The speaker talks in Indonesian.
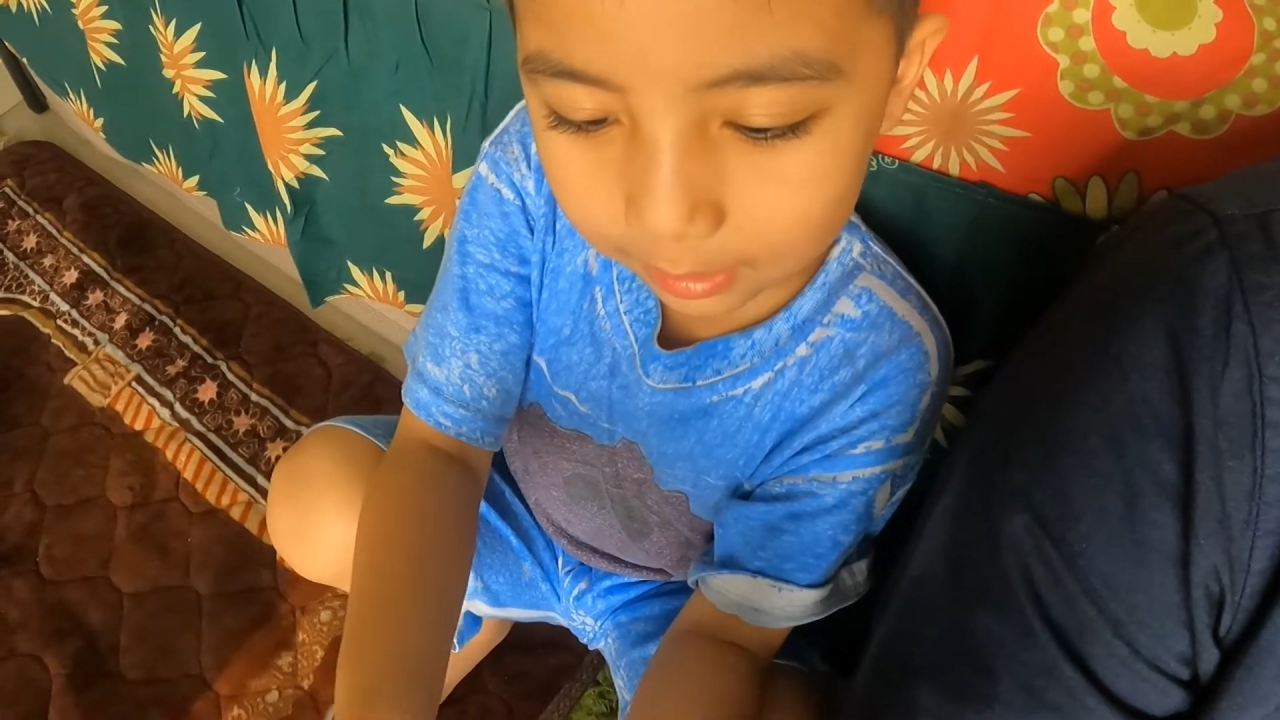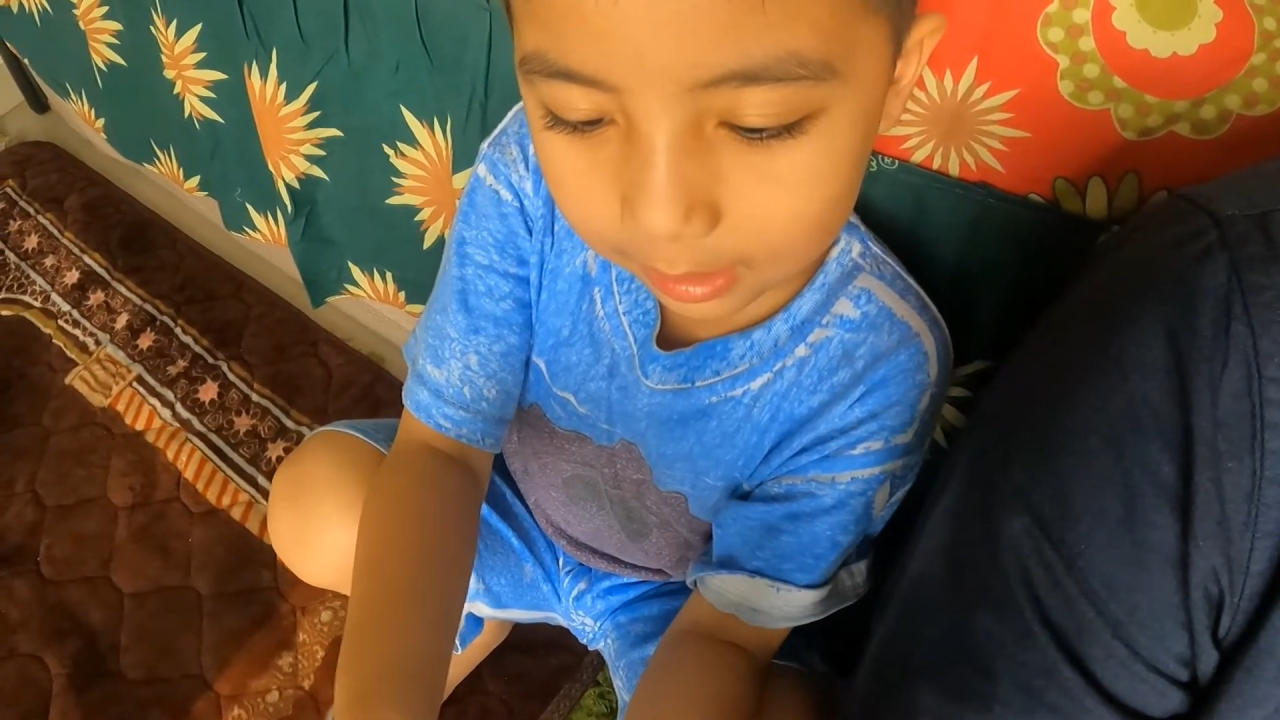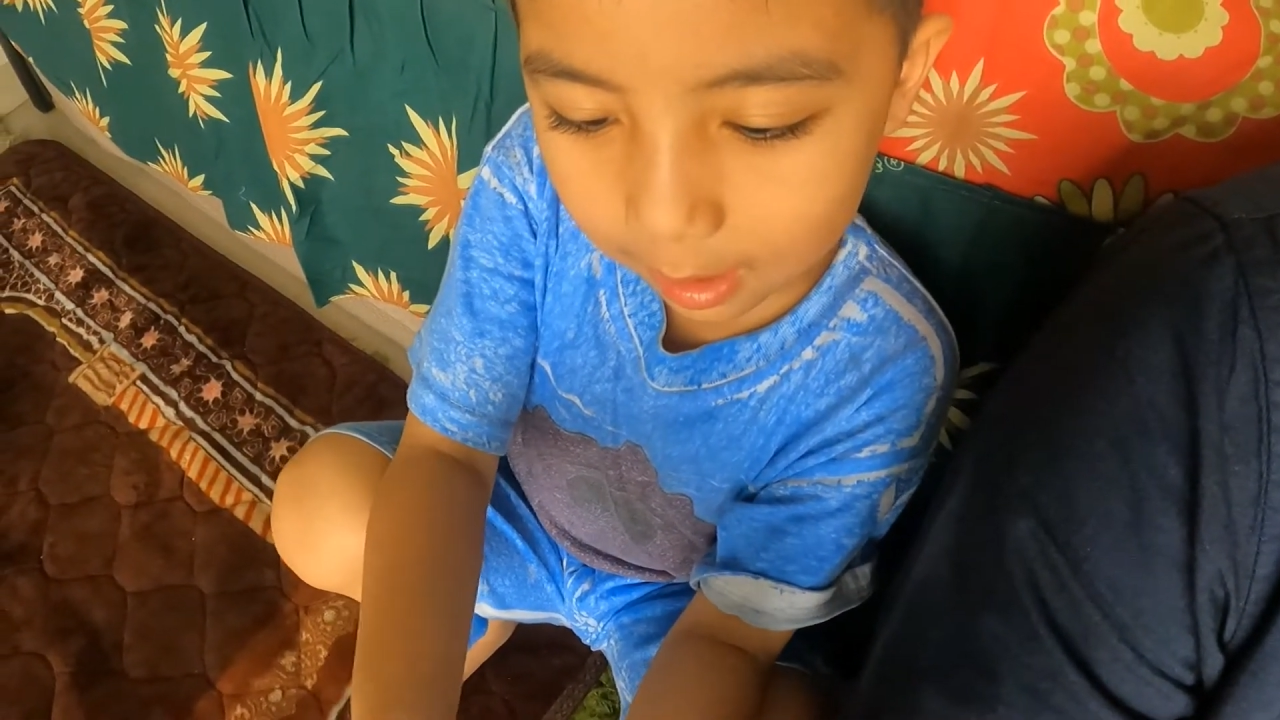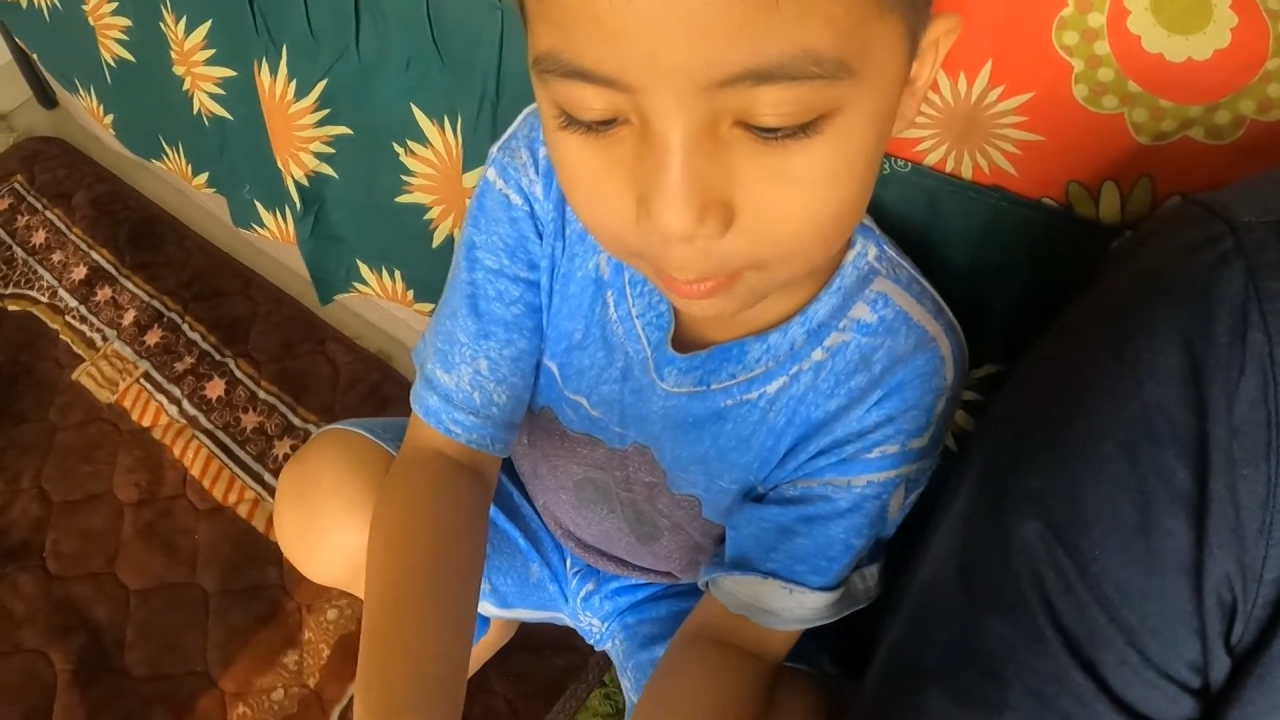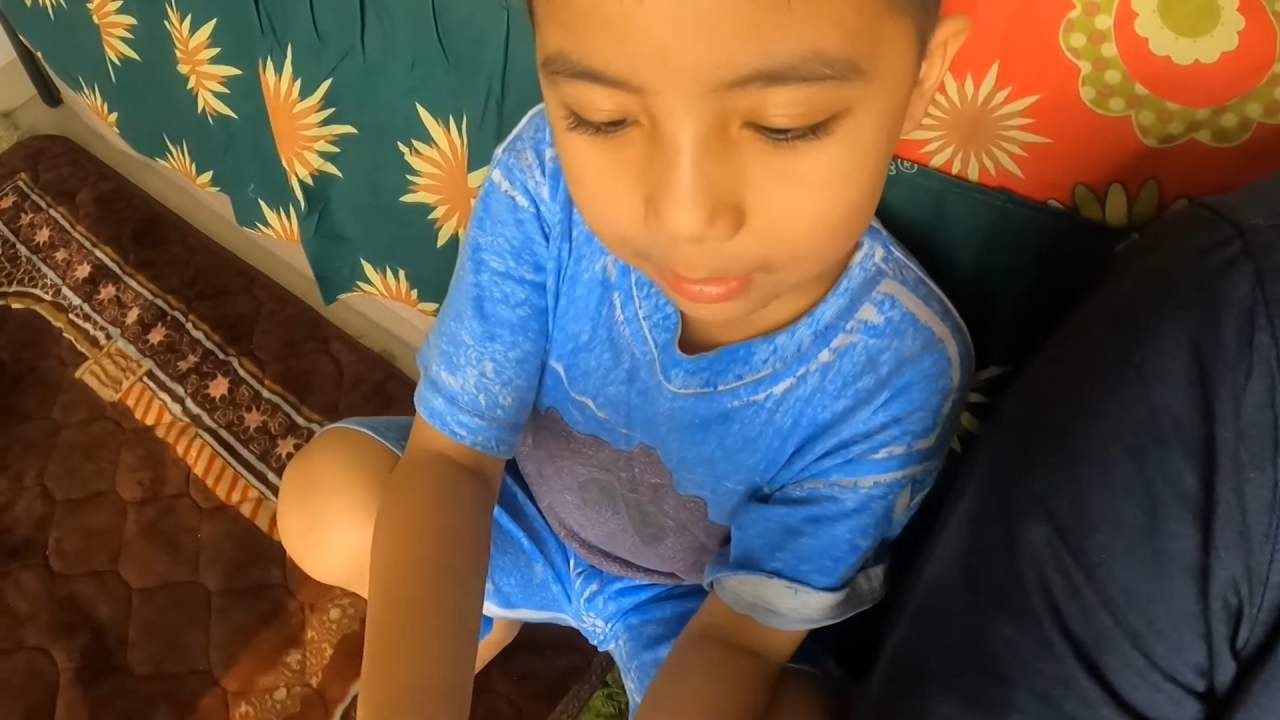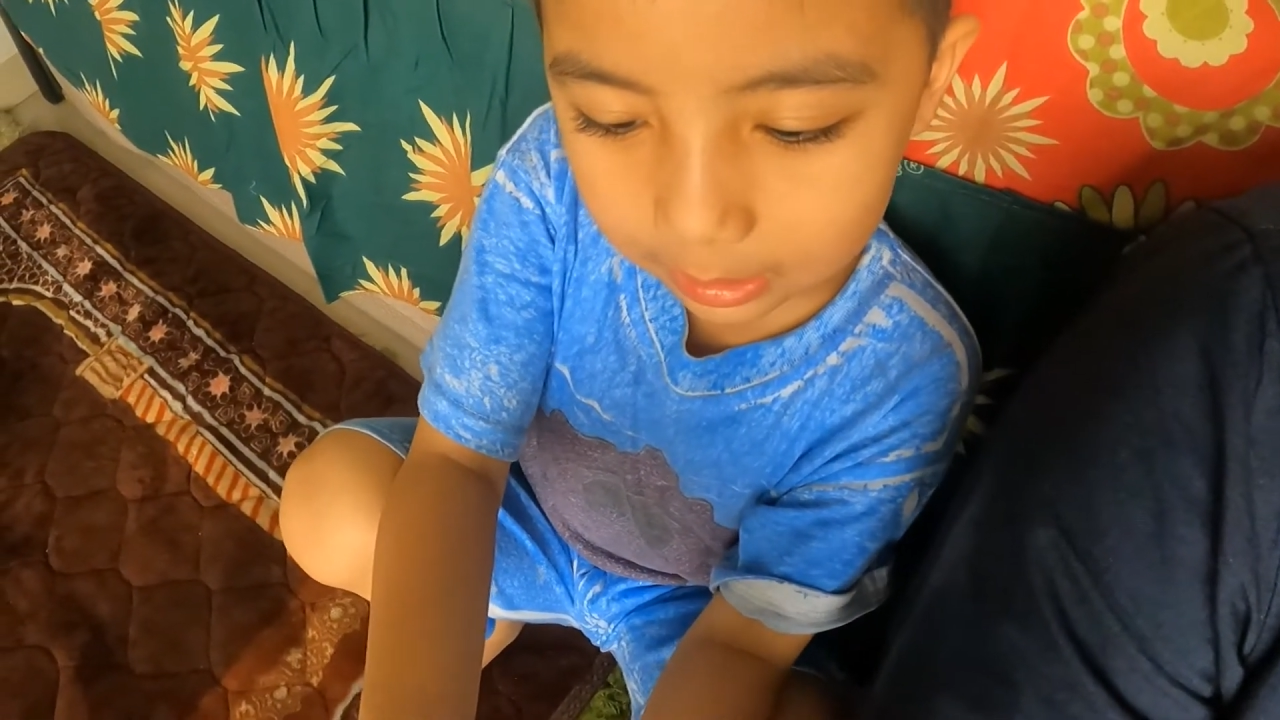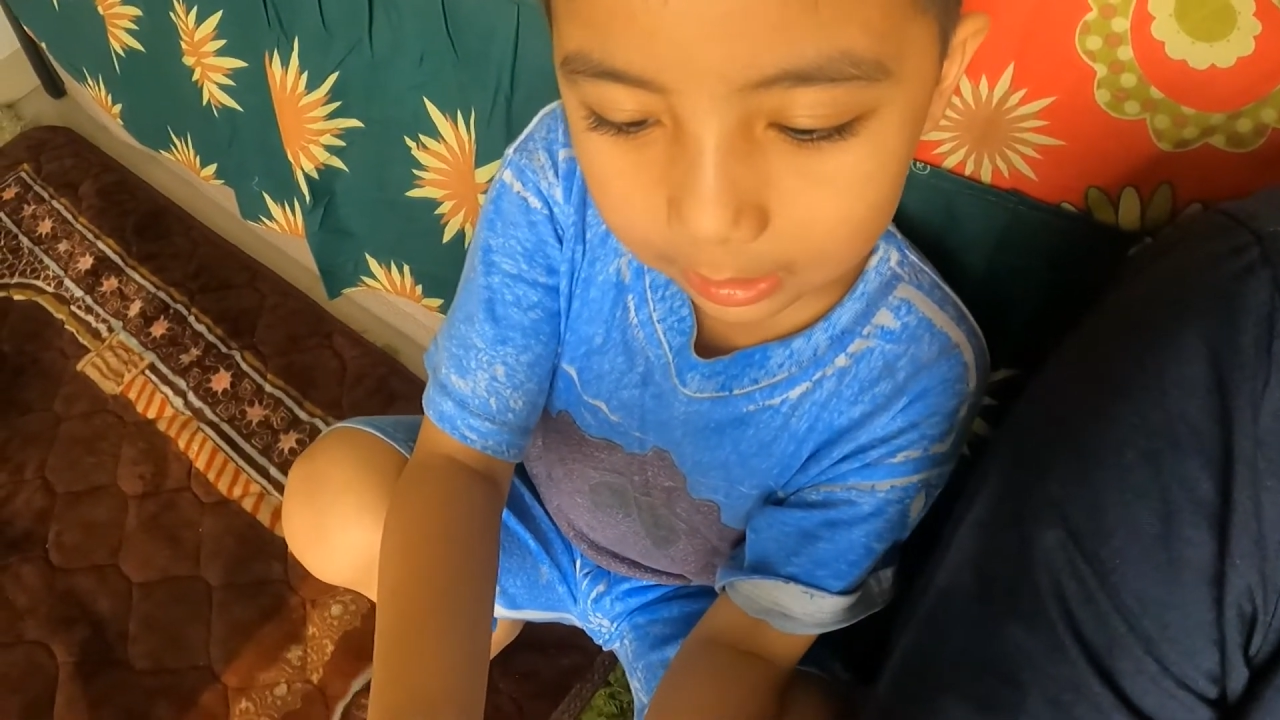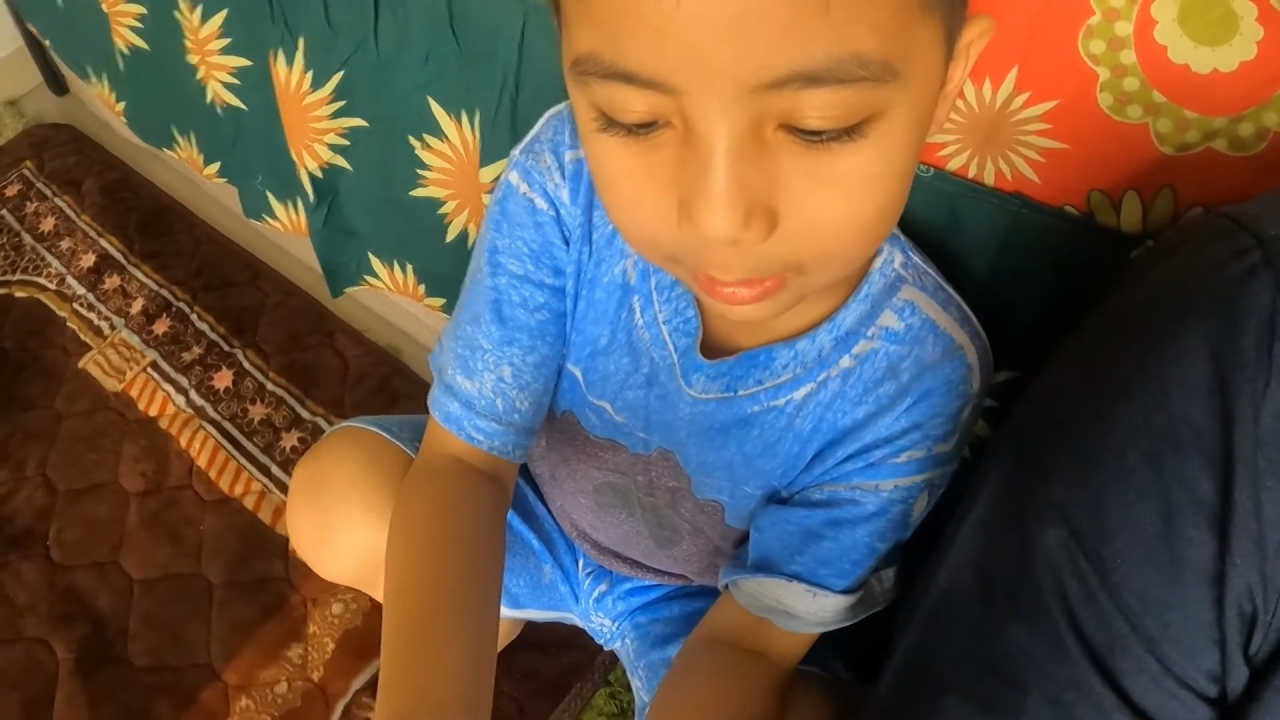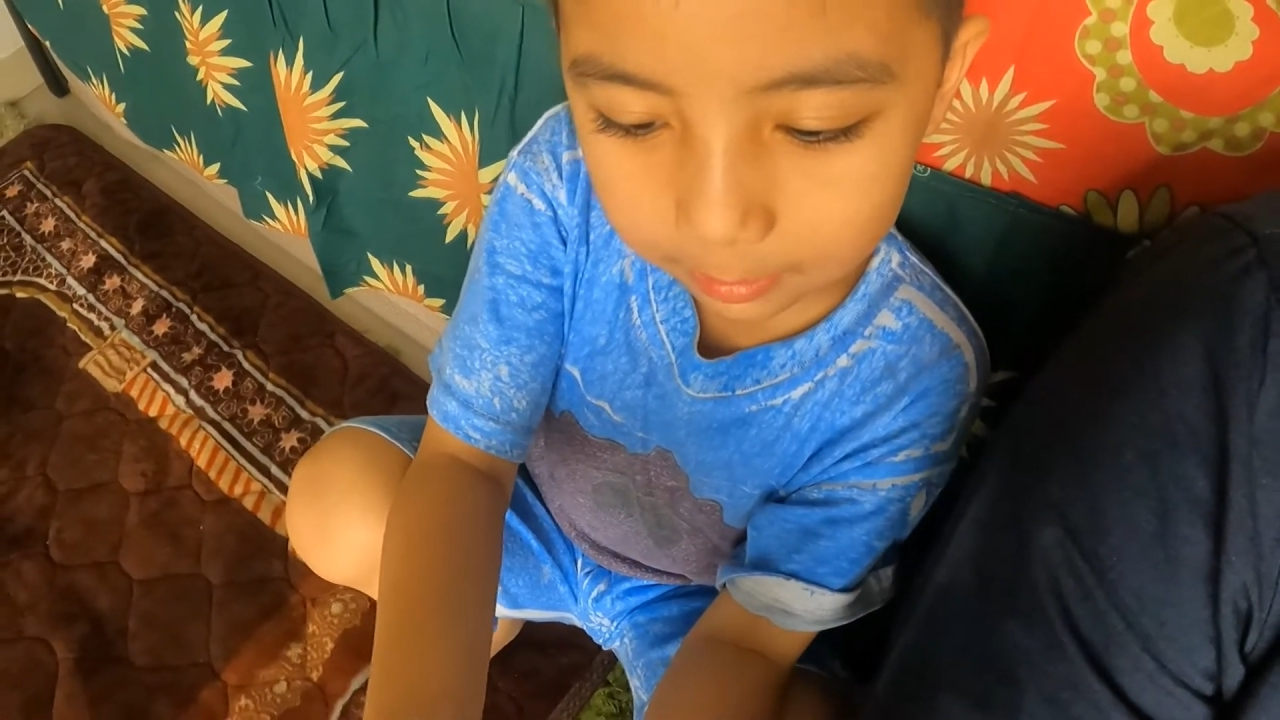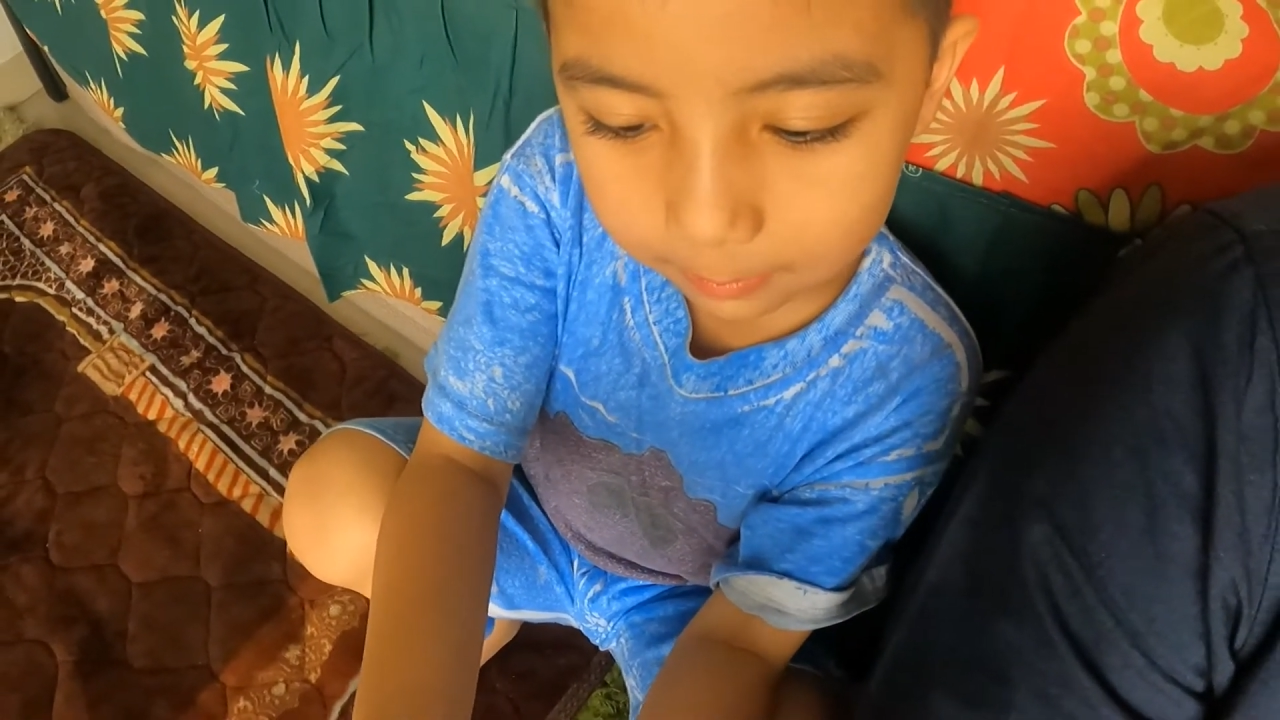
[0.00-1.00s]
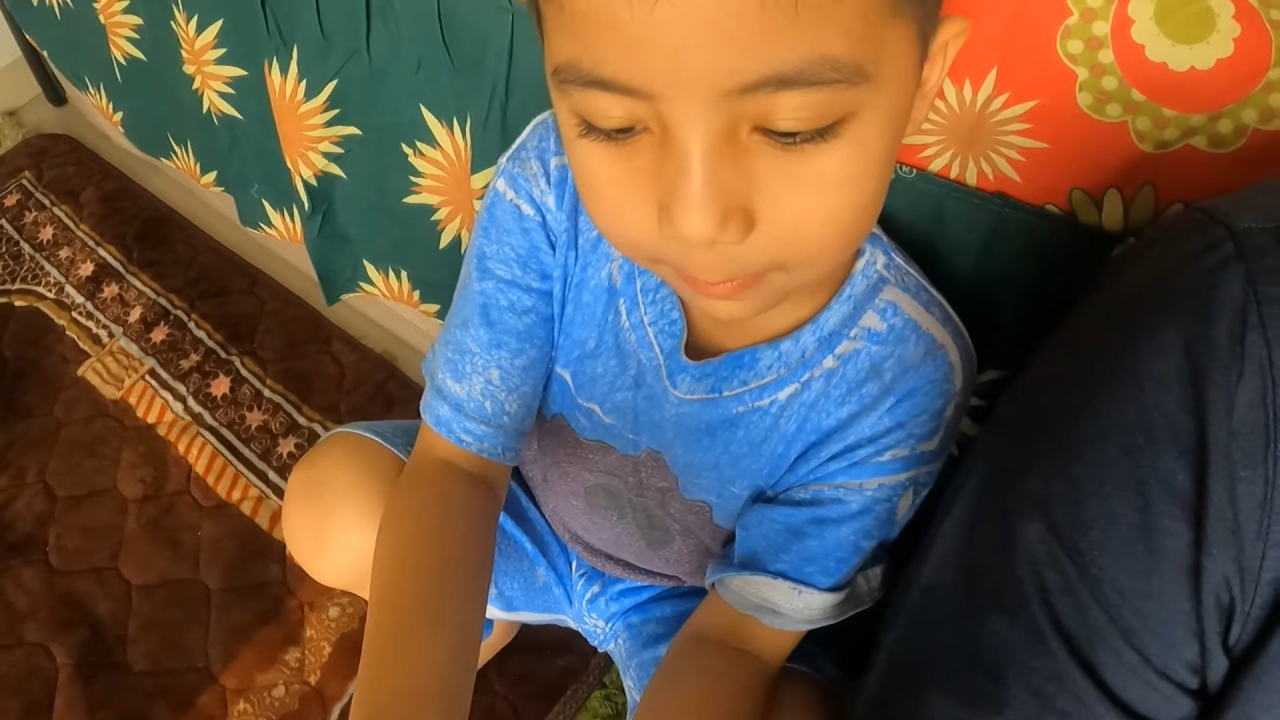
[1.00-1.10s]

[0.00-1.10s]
pernah beli